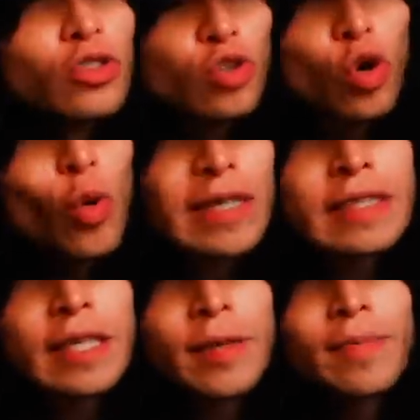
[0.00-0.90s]
Solo
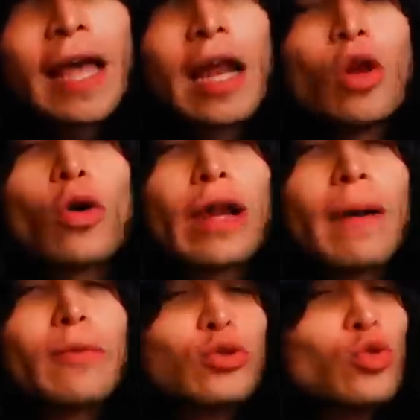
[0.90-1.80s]
así
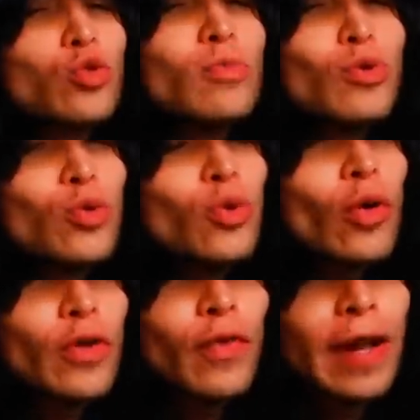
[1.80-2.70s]
logramos un mundo
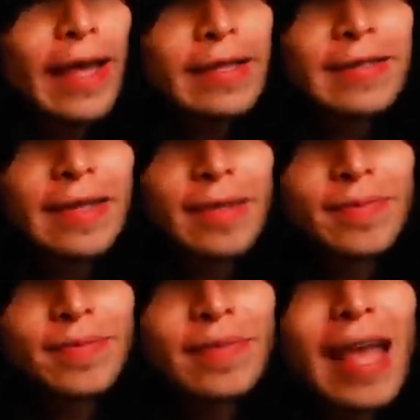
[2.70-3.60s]
diferente.
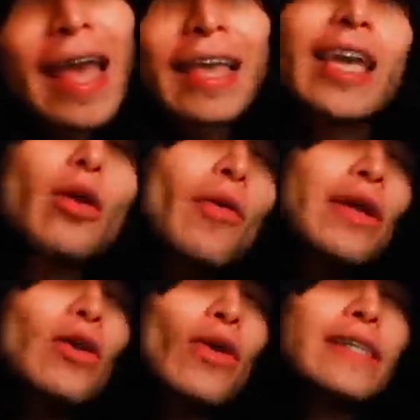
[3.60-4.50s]
Quiero
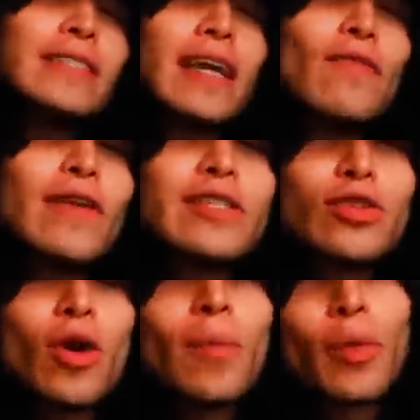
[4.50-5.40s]
abrir con esta
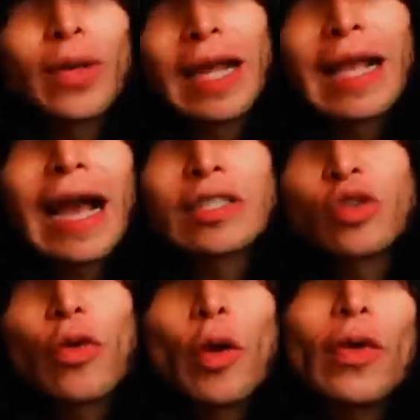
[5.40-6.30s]
reflexión porque el
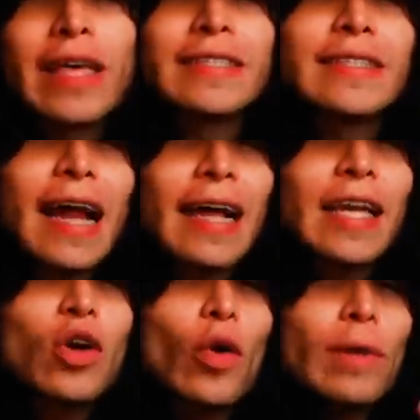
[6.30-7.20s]
caso de hoy es
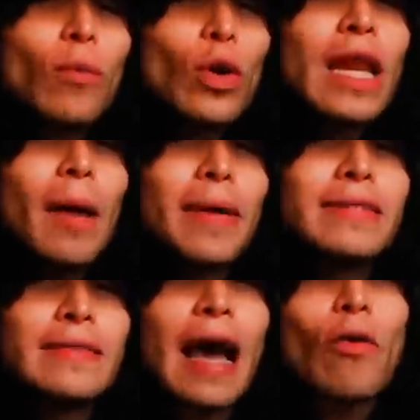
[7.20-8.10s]
trágico y muy
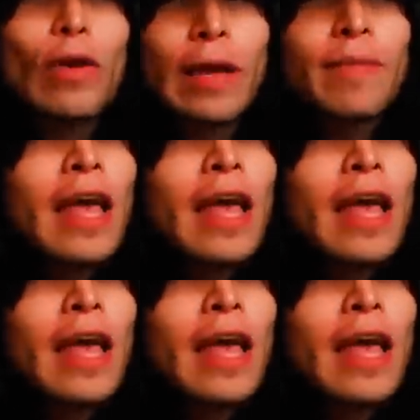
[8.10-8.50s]
lamentable.